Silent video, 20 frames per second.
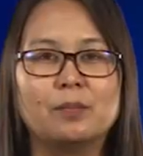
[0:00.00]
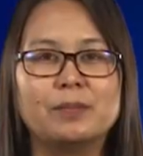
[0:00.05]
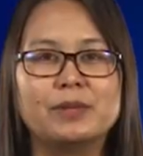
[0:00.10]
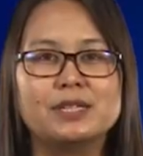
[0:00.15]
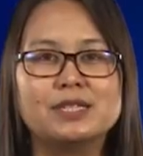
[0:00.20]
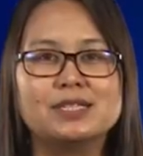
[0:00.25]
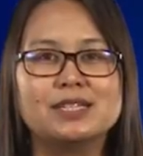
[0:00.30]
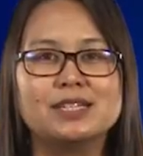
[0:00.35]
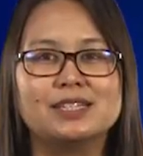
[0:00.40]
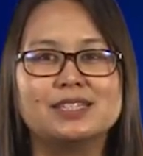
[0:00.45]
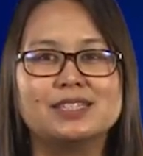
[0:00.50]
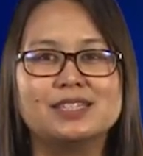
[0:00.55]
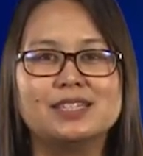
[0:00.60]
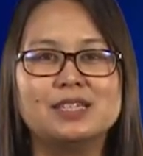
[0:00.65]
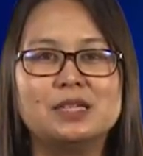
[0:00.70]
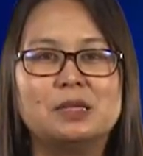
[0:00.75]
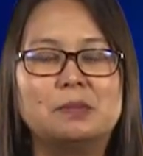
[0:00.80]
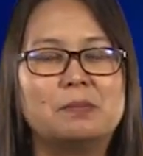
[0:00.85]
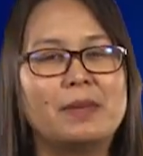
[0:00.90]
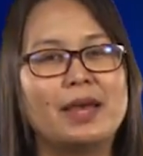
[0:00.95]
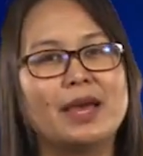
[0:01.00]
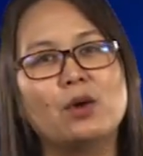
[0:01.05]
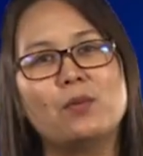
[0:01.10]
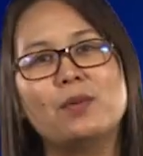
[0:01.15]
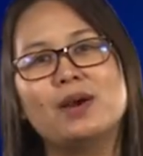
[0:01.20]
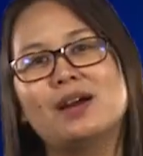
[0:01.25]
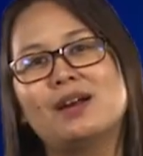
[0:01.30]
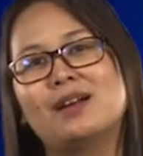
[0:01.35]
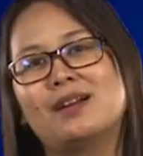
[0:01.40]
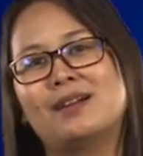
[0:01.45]
เป็นสิ่งที่แม้
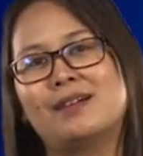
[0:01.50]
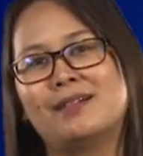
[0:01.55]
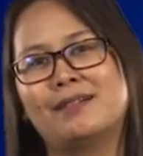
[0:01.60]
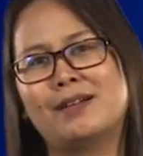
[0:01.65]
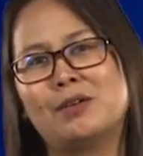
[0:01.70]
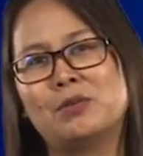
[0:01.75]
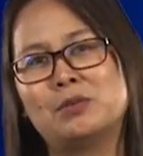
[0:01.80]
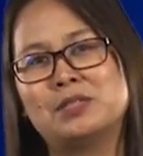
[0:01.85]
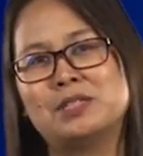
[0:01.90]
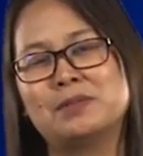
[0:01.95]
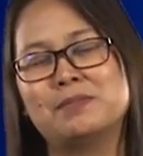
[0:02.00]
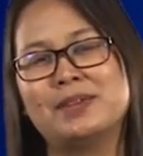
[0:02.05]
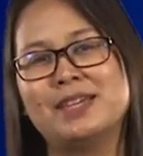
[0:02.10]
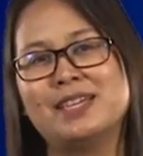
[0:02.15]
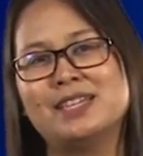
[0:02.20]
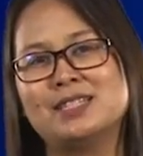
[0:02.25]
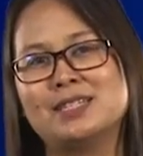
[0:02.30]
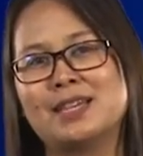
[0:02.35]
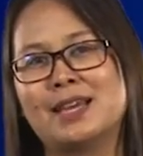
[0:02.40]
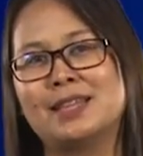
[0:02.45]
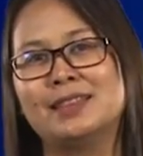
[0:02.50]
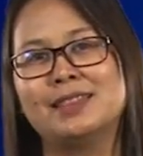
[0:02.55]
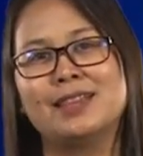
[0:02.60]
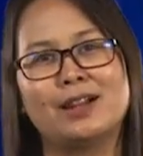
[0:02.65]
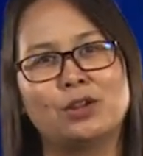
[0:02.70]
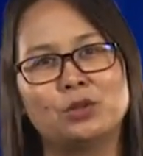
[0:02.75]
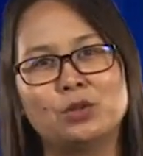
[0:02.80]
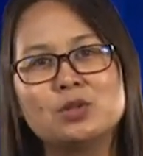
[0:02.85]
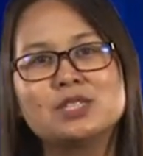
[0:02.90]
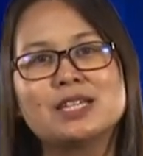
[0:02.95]
ว่าเราจะไม่เห็นชัด แต่
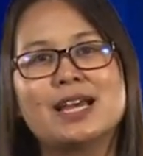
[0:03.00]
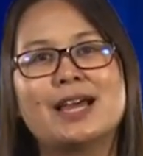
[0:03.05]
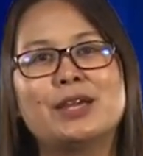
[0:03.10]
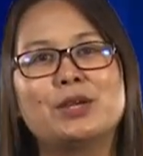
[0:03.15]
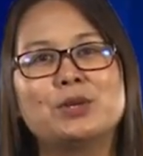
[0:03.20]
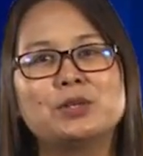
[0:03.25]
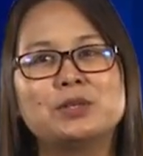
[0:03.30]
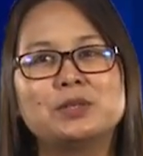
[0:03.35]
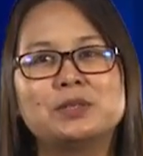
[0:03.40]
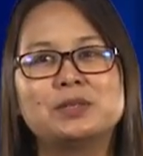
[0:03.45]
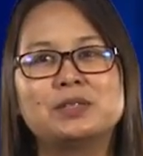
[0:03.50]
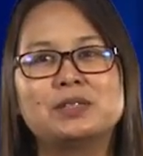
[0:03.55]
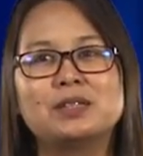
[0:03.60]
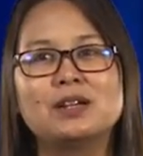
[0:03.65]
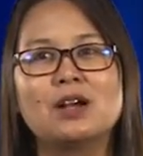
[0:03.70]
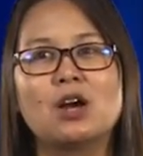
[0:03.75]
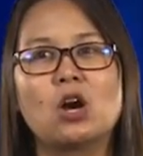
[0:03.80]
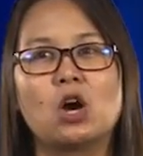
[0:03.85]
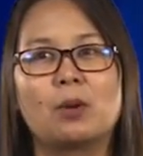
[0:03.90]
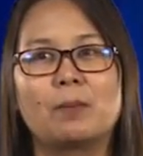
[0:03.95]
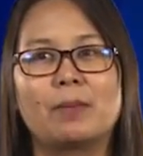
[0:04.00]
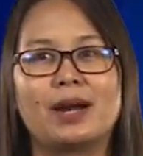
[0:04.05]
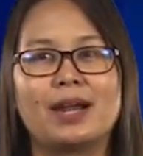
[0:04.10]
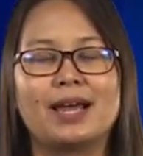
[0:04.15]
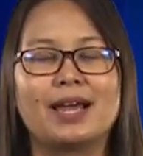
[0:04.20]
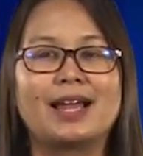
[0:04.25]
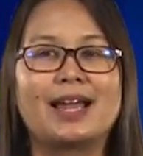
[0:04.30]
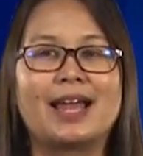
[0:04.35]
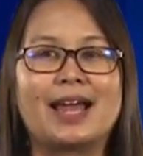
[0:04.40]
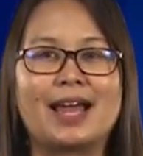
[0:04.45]
เราต้องใช้ก็คือเรื่องของพ
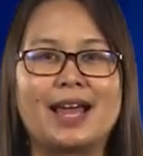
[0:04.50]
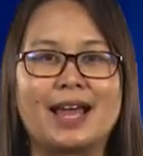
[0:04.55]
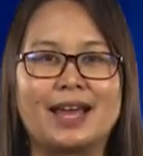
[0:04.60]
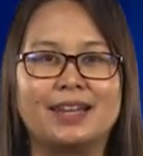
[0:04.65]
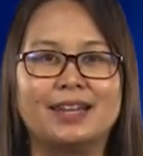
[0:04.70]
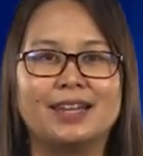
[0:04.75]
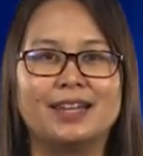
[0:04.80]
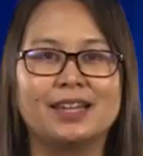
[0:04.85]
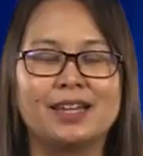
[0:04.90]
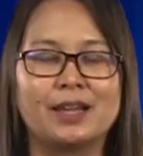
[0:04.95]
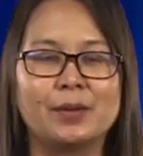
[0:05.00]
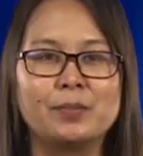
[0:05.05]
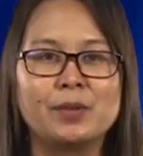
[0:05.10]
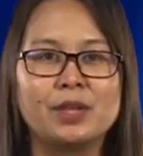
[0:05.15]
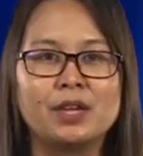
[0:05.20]
ลังงานนะคะ